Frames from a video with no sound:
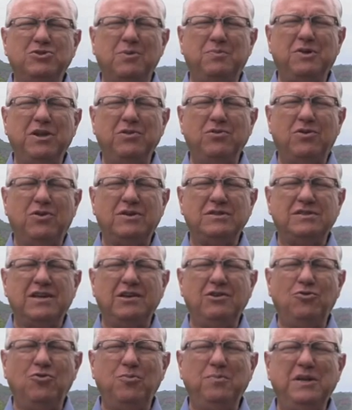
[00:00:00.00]
sobre nós a
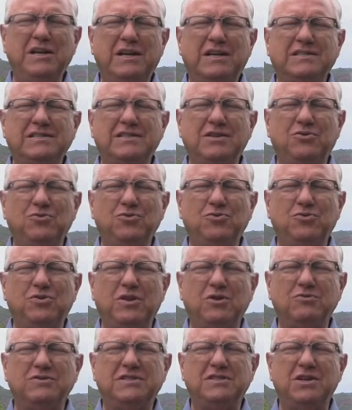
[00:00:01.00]
iluminação do
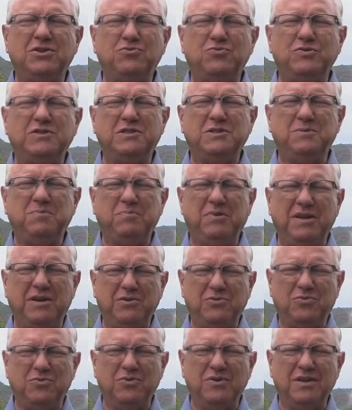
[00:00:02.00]
teu Santo
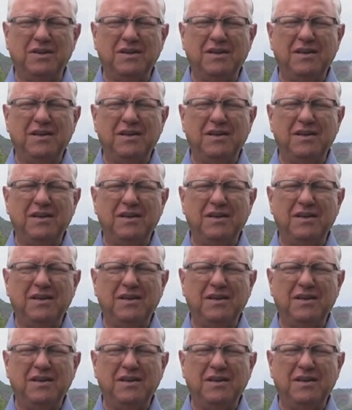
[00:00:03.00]
Espírito.